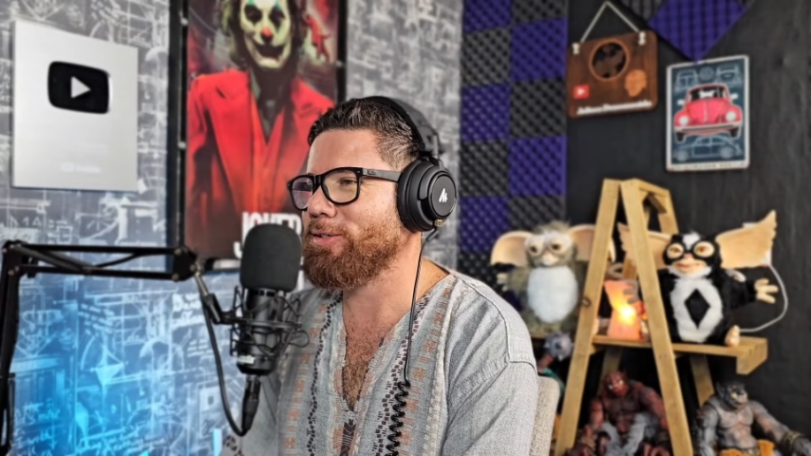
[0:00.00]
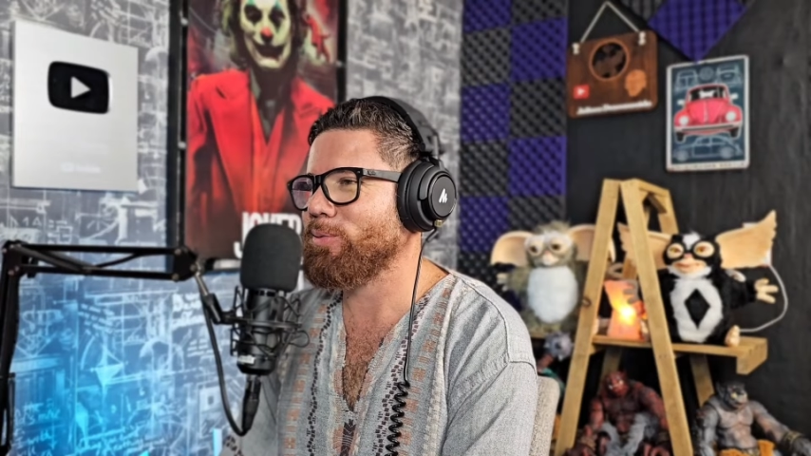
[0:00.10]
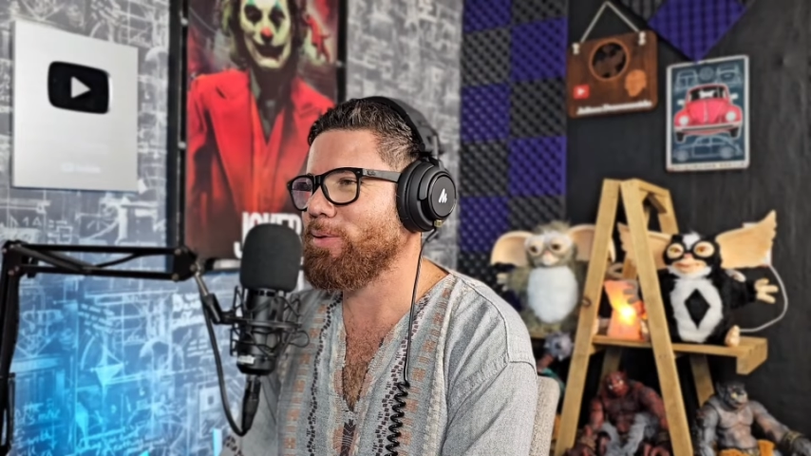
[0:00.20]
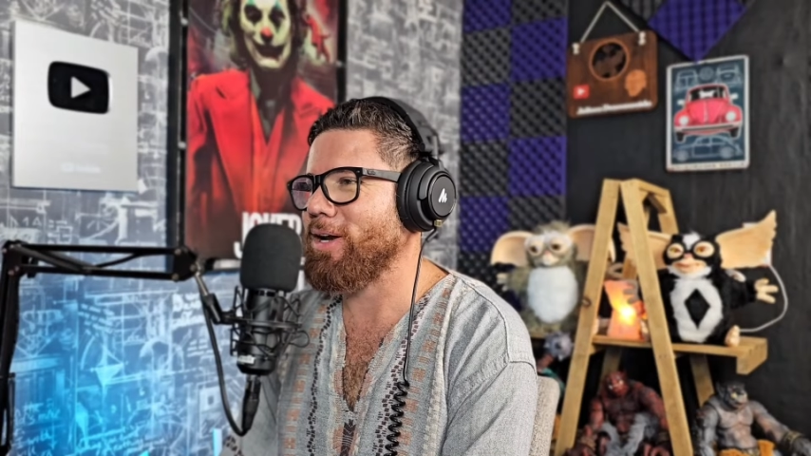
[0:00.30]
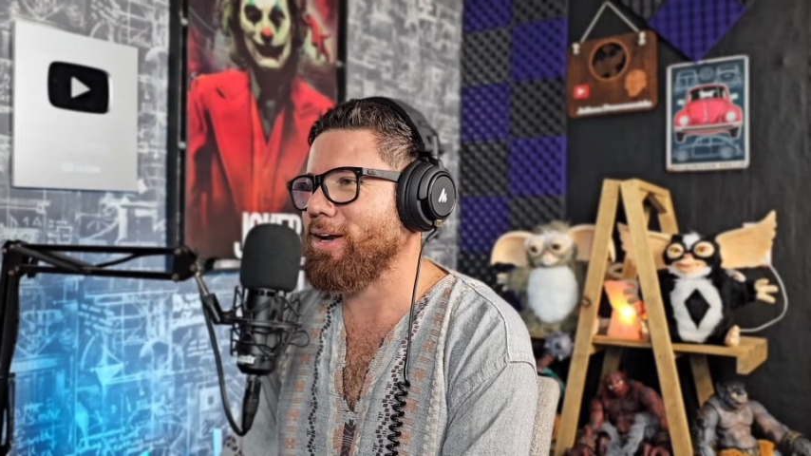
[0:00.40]
es
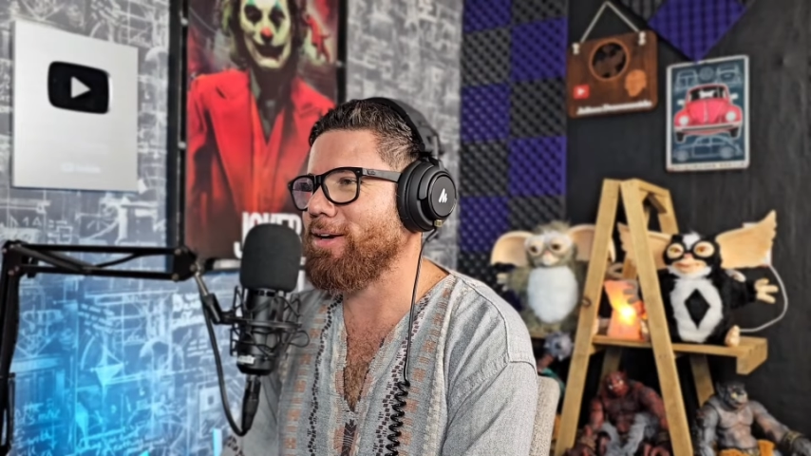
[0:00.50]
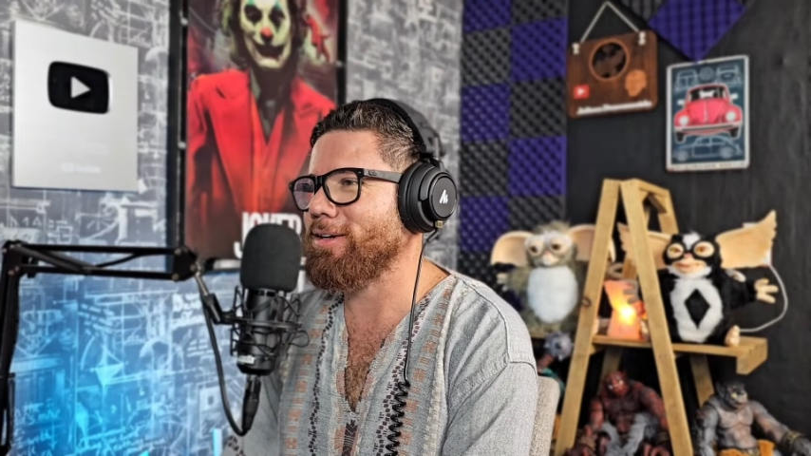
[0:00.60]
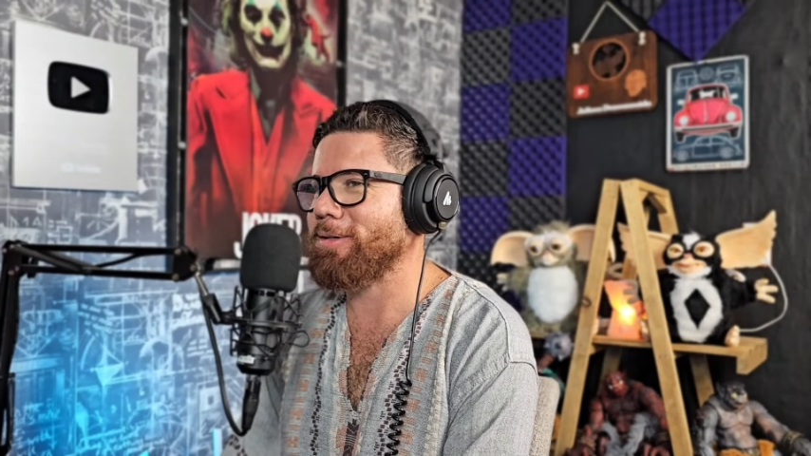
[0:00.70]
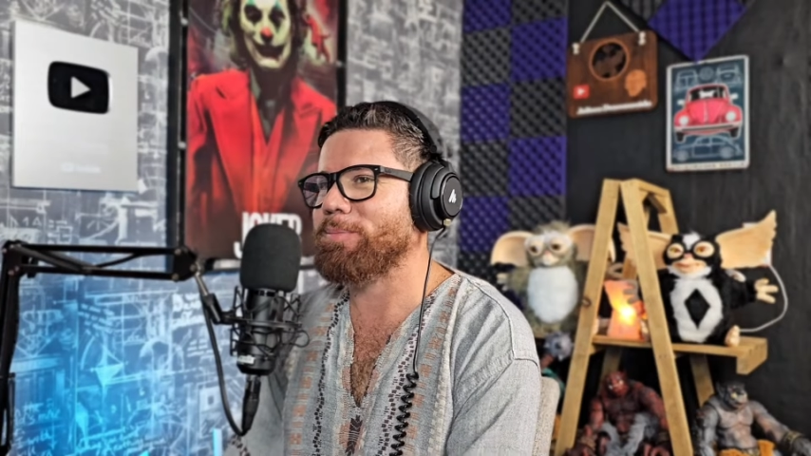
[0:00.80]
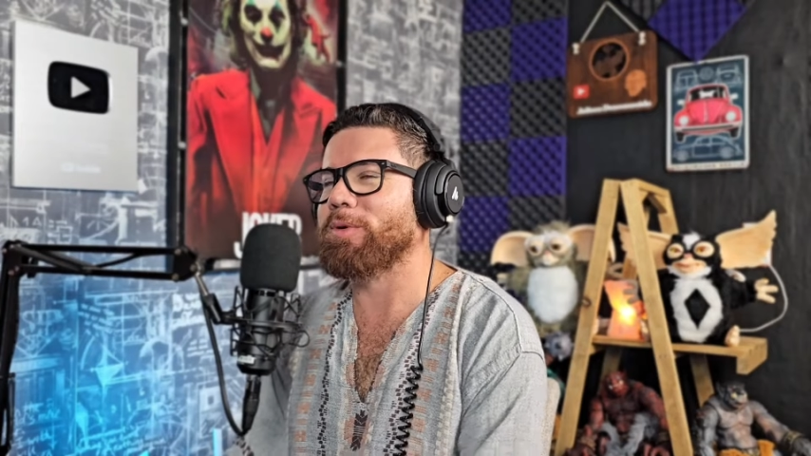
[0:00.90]
una
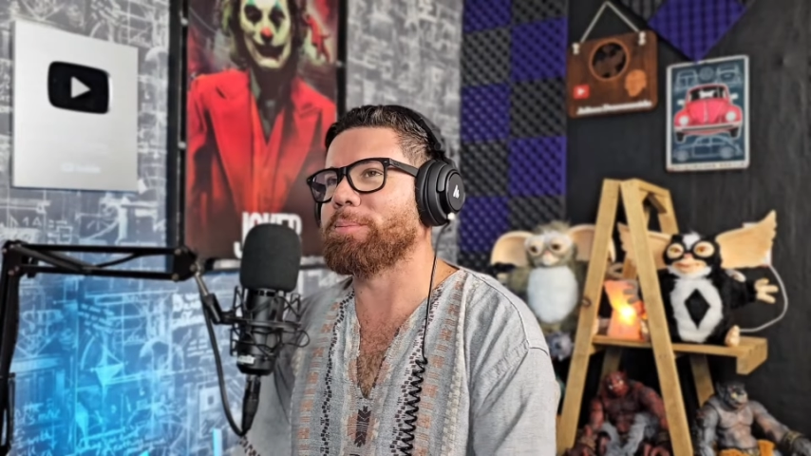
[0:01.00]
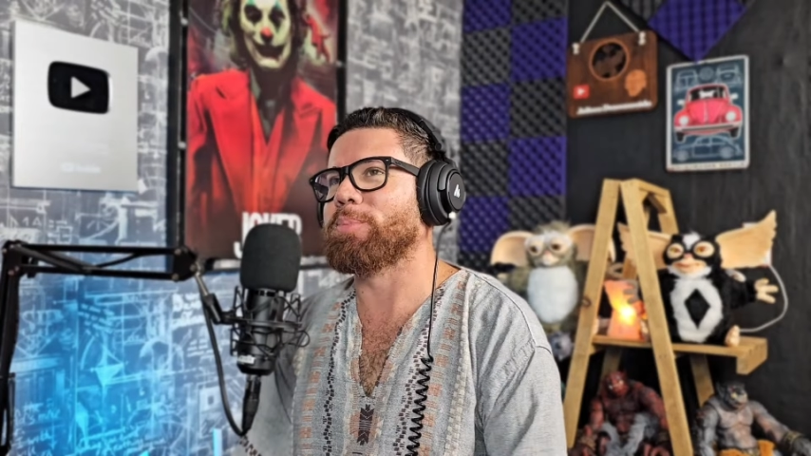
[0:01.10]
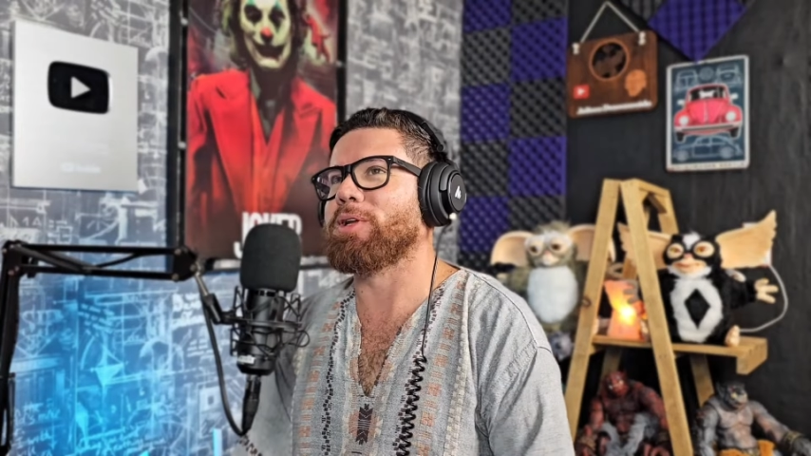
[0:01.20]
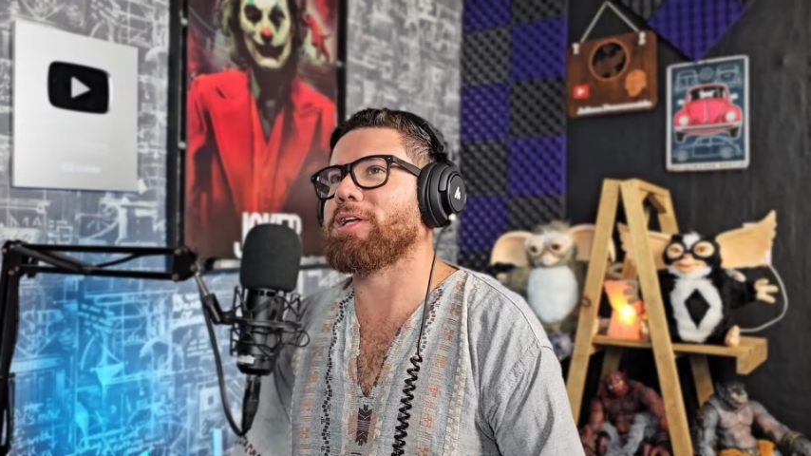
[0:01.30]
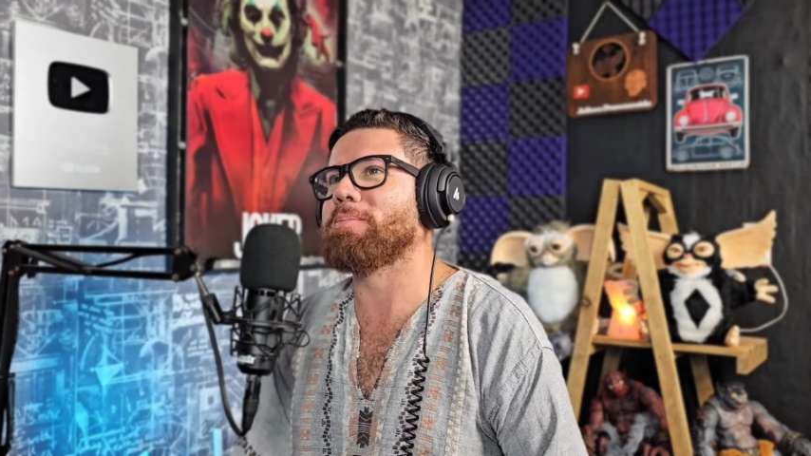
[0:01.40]
lana.
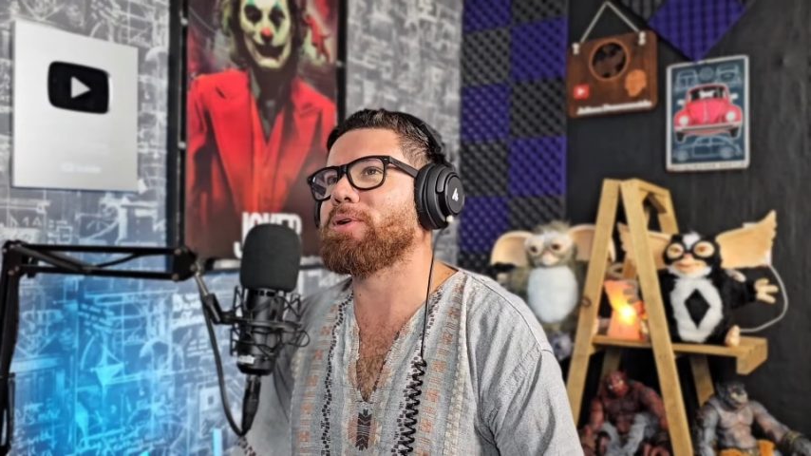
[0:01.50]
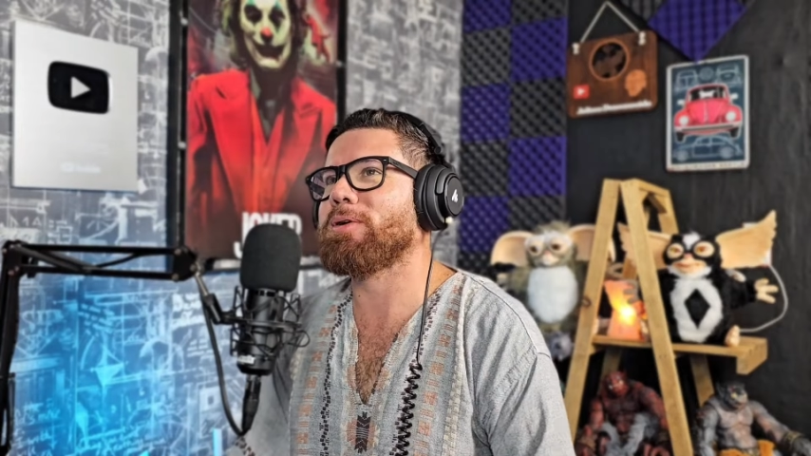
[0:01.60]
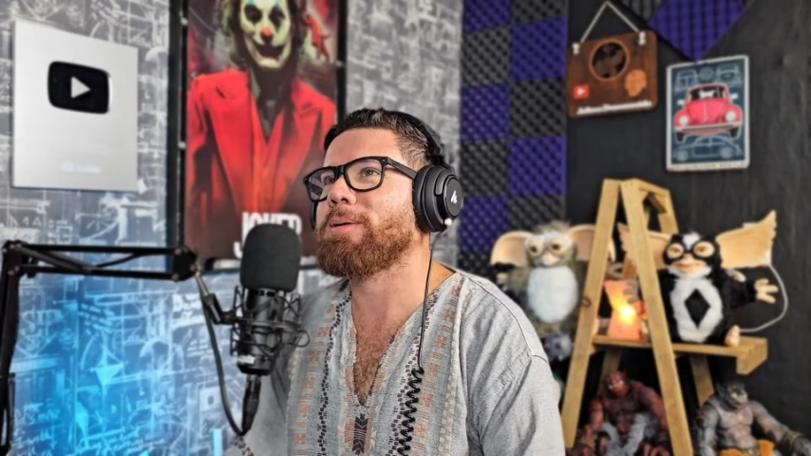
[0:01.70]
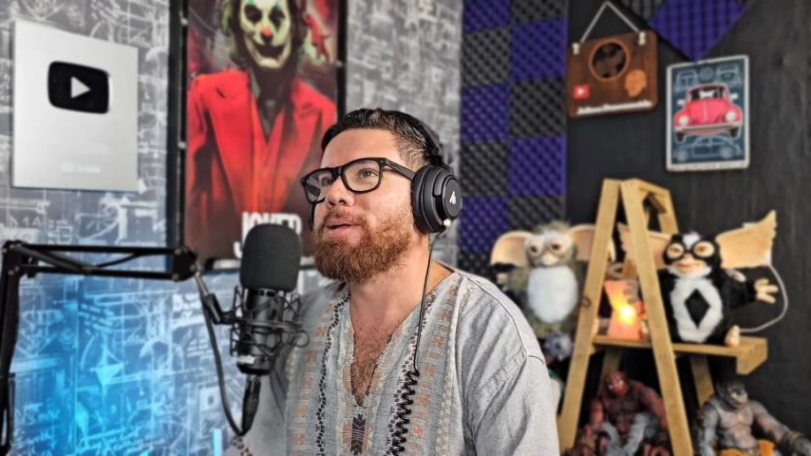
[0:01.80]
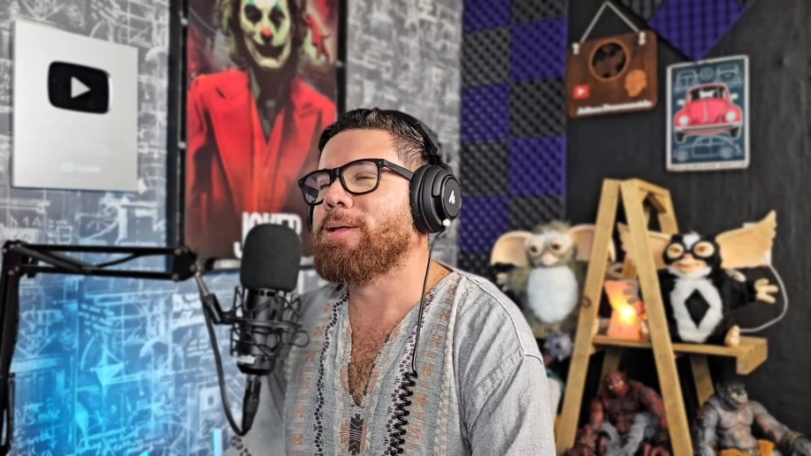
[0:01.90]
Por ejemplo,